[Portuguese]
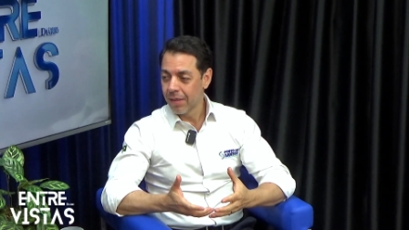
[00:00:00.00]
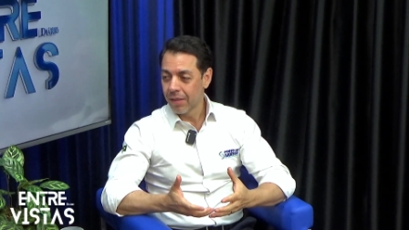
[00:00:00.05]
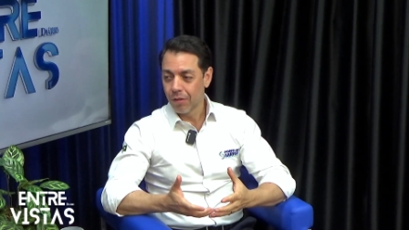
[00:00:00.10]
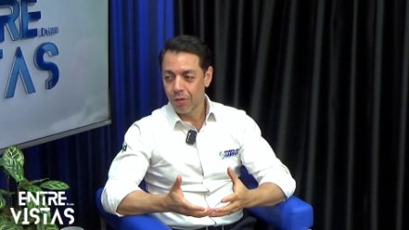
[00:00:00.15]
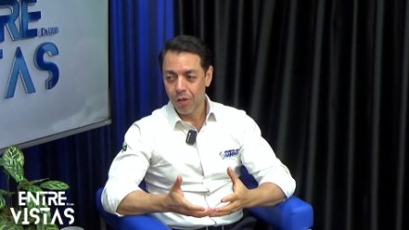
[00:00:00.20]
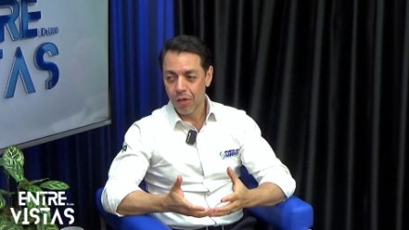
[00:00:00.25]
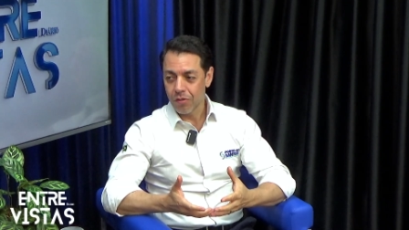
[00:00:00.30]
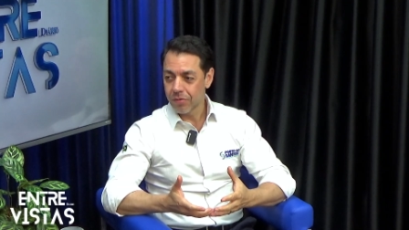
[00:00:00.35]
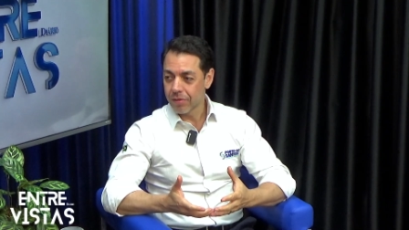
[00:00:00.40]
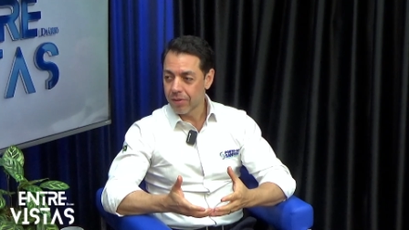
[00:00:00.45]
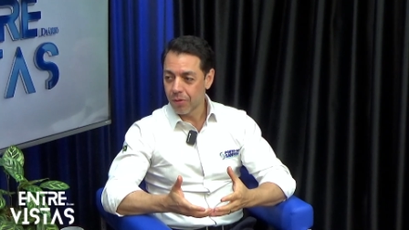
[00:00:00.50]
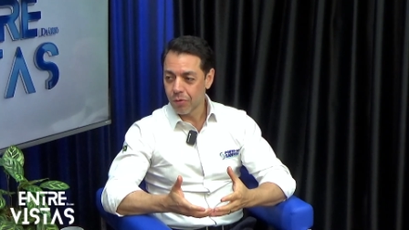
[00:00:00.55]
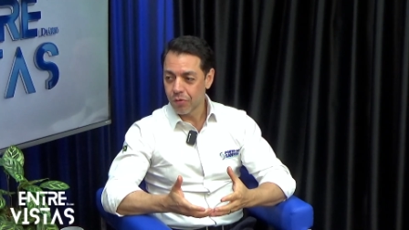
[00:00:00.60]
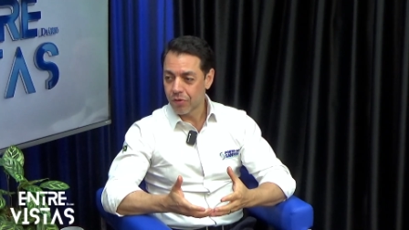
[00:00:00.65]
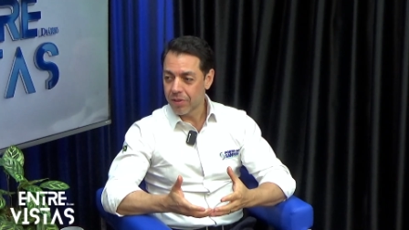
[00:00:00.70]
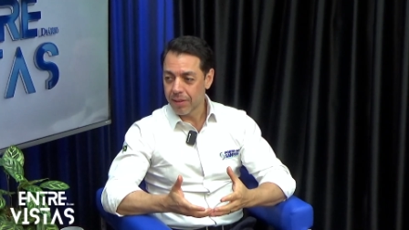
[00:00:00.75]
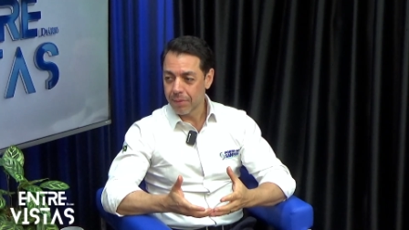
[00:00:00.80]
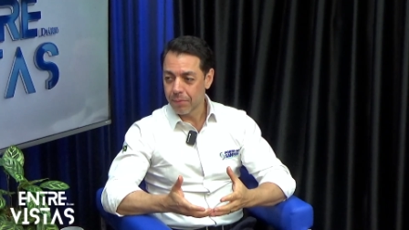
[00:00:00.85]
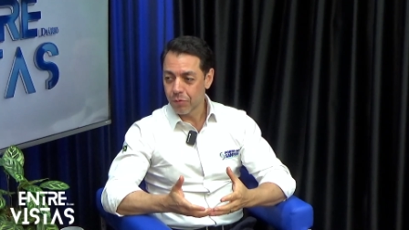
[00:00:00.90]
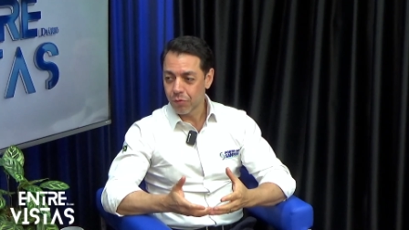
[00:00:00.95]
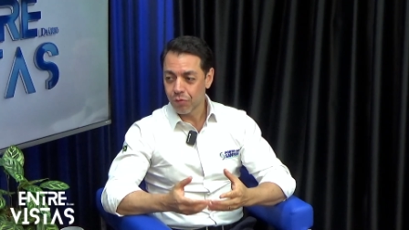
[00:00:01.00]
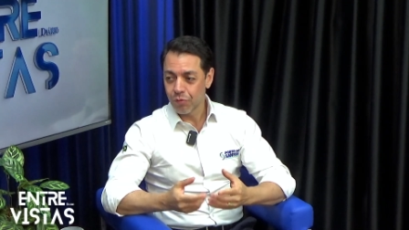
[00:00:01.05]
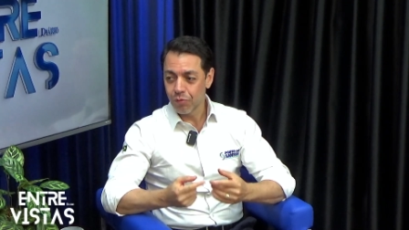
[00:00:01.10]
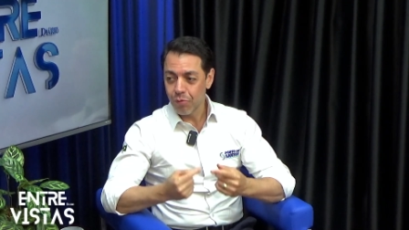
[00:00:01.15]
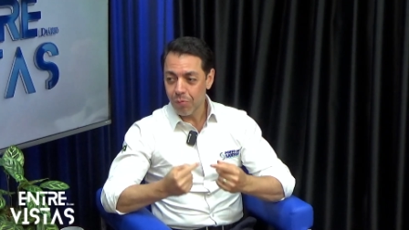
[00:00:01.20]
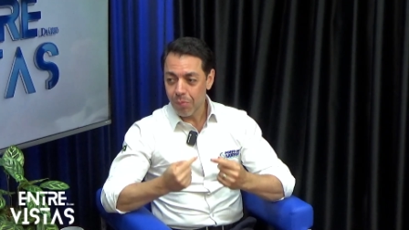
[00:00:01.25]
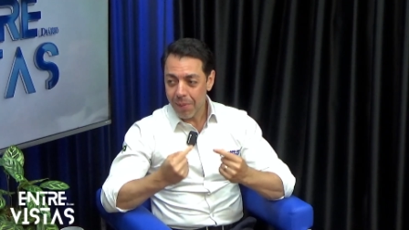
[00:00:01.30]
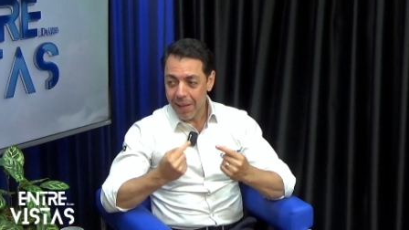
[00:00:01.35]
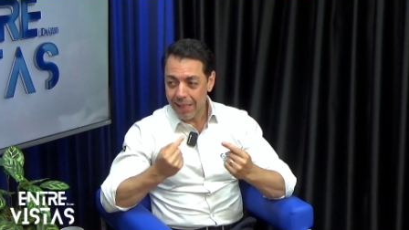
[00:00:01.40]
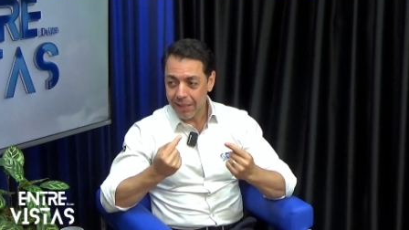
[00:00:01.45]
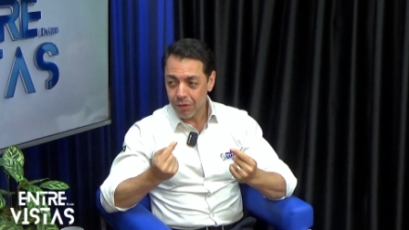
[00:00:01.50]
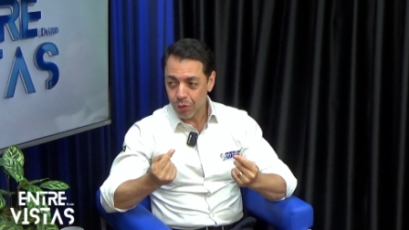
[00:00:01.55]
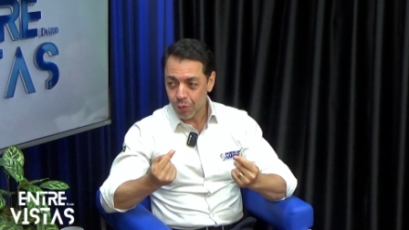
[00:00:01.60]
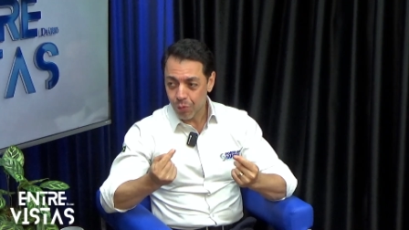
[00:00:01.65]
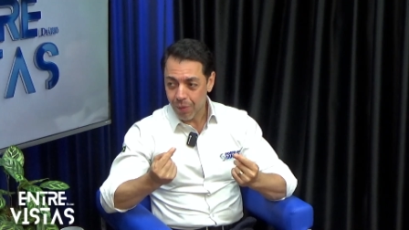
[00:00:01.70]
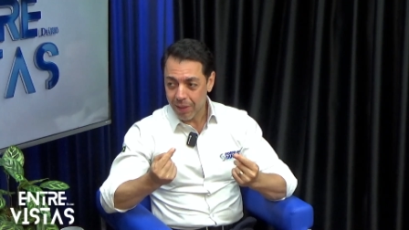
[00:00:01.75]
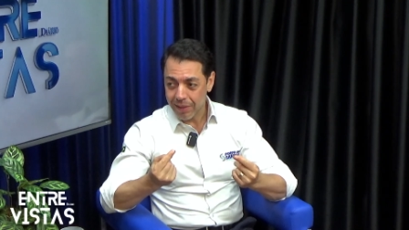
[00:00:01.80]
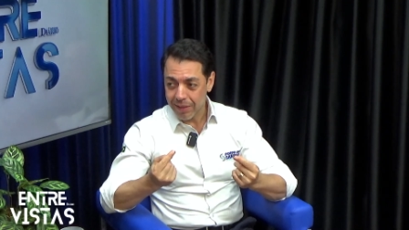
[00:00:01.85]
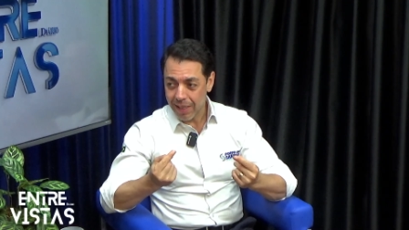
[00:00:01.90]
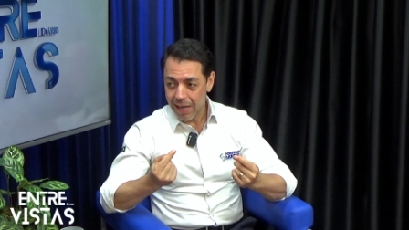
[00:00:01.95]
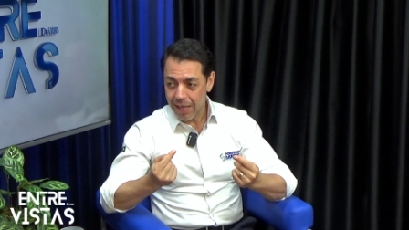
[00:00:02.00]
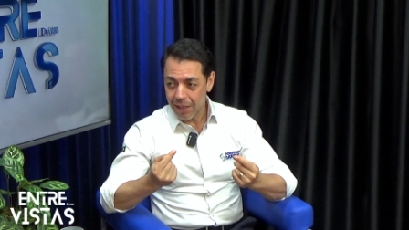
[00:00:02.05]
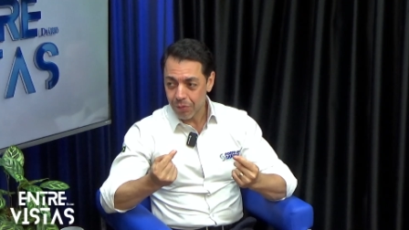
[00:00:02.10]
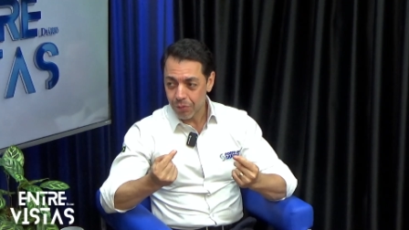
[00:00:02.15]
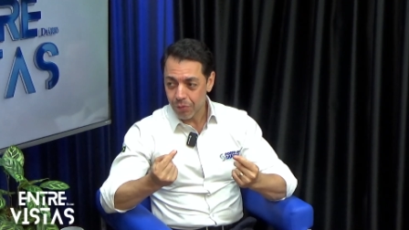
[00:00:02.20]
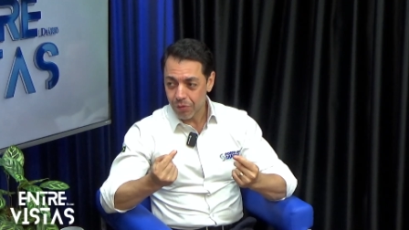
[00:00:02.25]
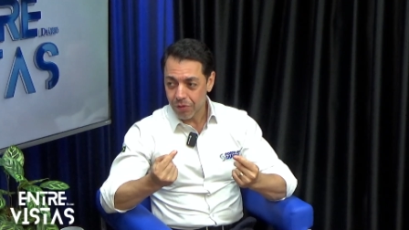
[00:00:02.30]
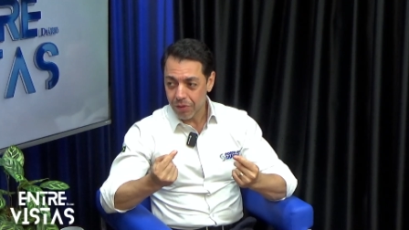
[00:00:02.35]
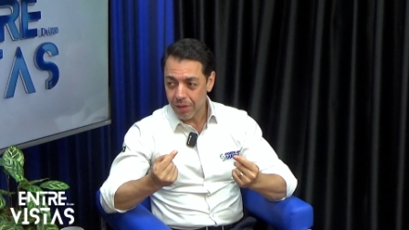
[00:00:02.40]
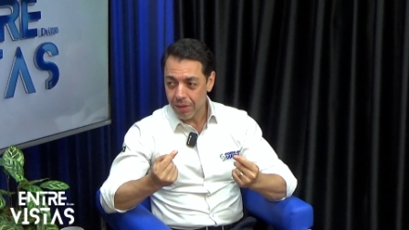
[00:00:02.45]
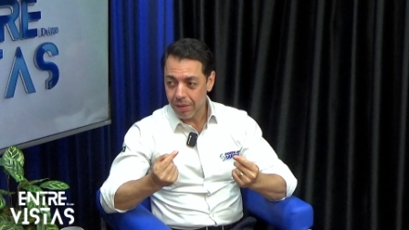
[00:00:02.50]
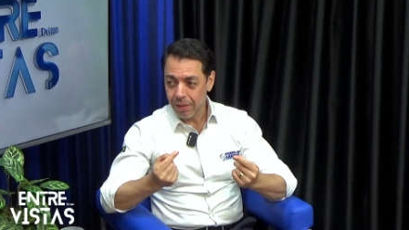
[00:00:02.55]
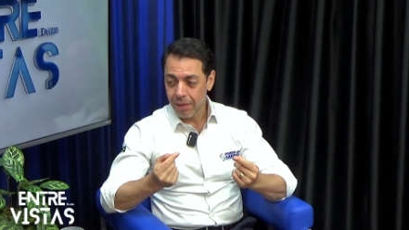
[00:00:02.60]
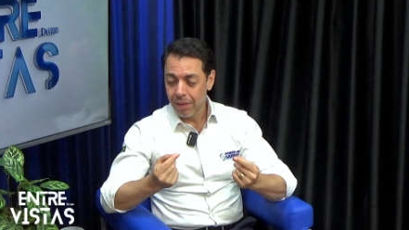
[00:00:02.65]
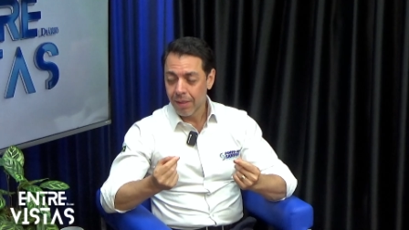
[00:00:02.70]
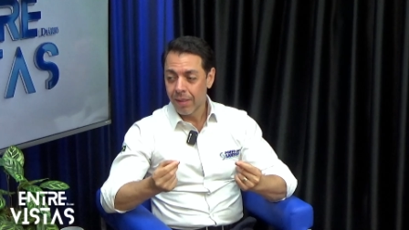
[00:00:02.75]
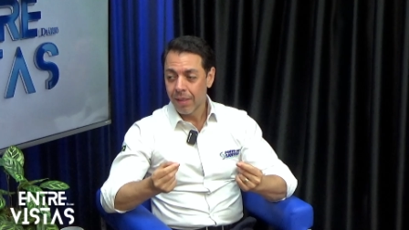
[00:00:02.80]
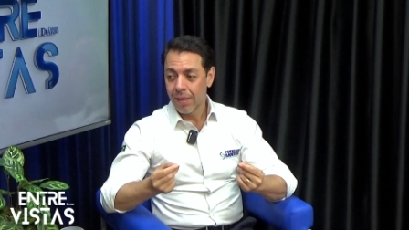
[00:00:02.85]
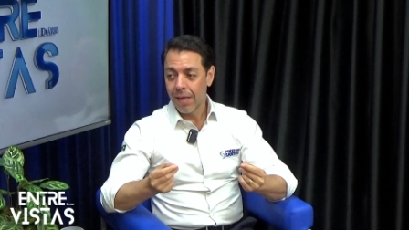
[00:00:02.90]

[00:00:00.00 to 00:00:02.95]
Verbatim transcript: nós não tínhamos um metro quadrado de